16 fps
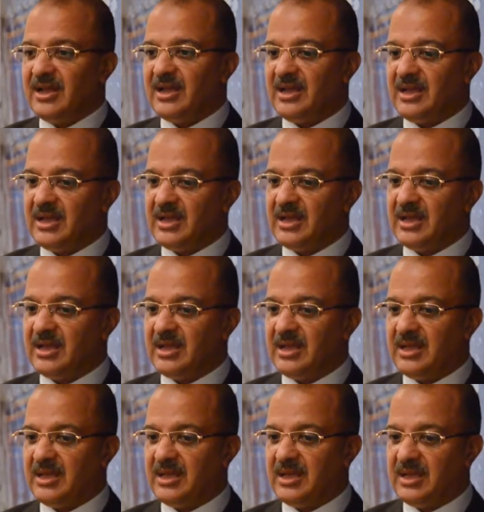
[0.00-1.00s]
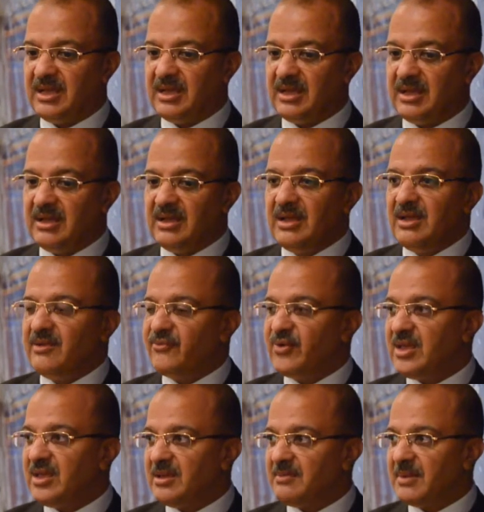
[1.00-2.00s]
آه
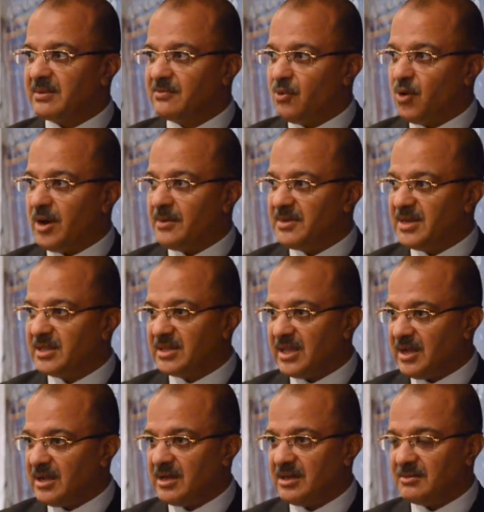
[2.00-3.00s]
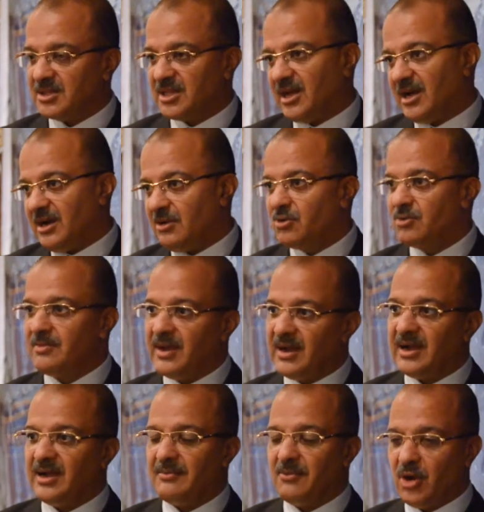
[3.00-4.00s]
في مجموعه من التعاون
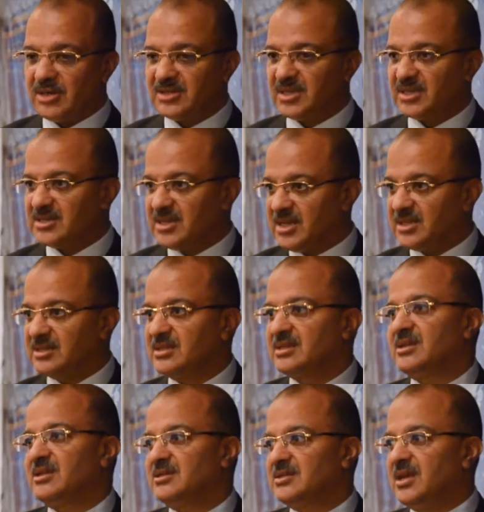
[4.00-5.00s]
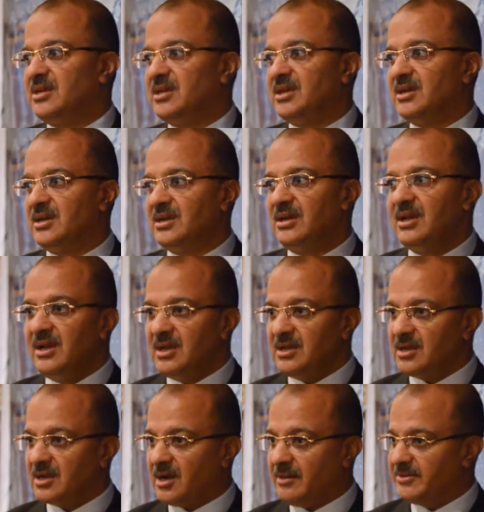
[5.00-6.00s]
مع مؤسسات زي
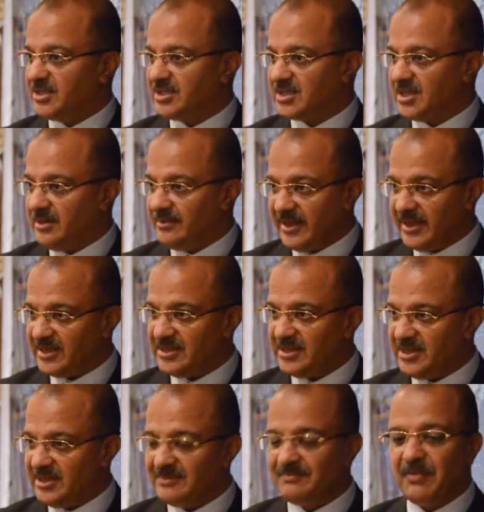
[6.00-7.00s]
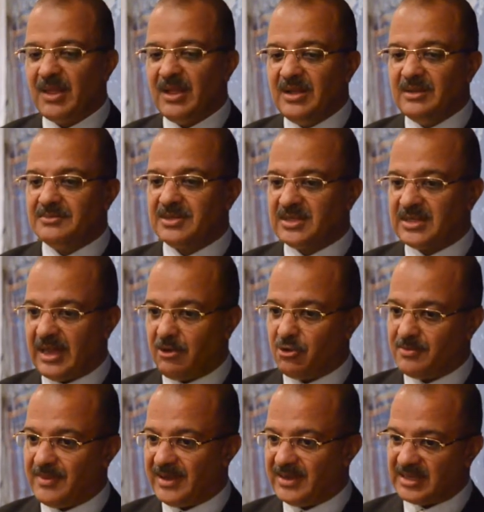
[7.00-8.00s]
نقابه السينمائيين
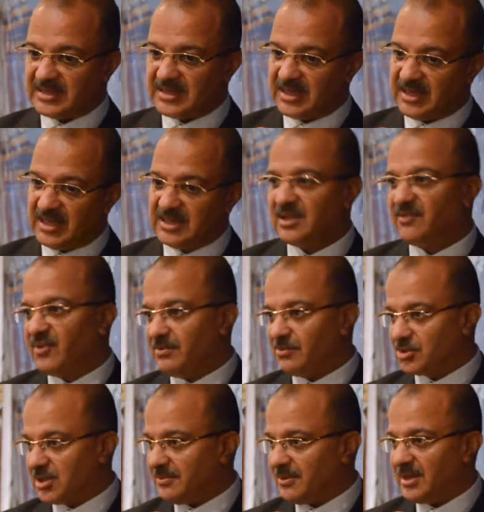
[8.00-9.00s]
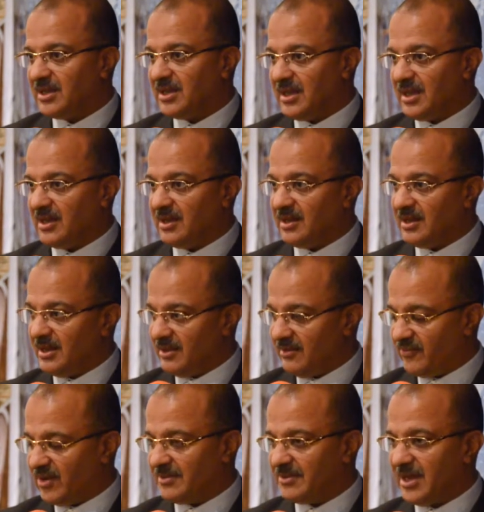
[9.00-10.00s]
بالتعاون معانا السنه دي في المسابقه
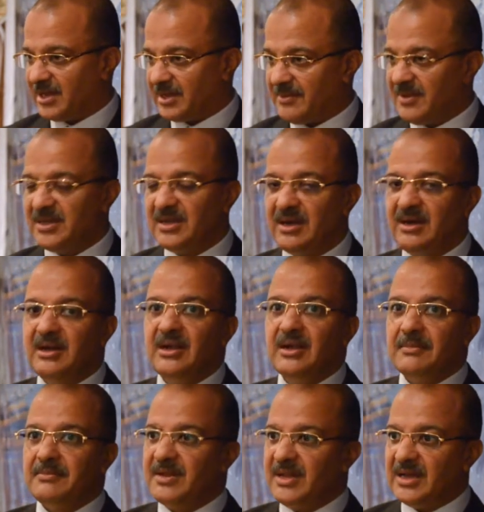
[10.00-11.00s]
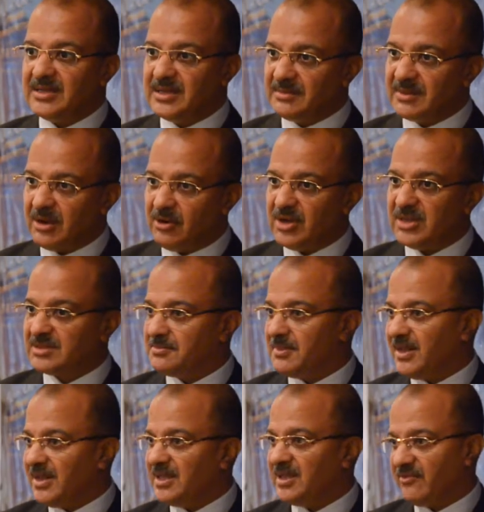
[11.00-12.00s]
الافلام العربيه بنقدم جوائز
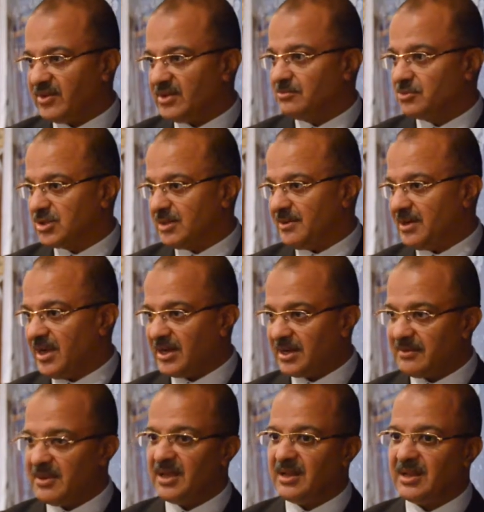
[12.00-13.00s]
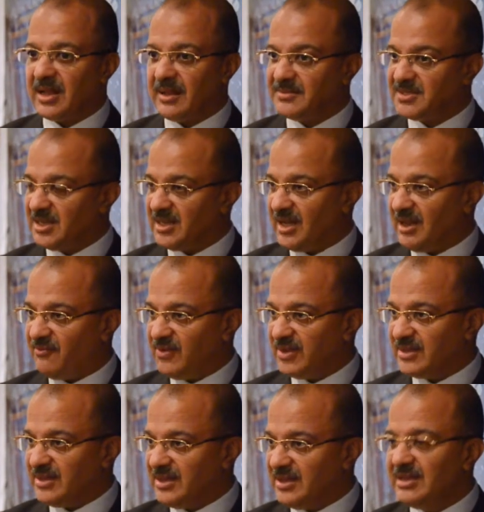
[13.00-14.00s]
ماليه في المسابقه العربيه ب 50000
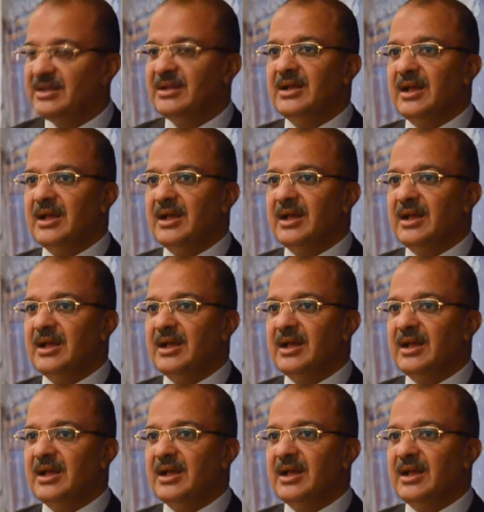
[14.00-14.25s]
جنيه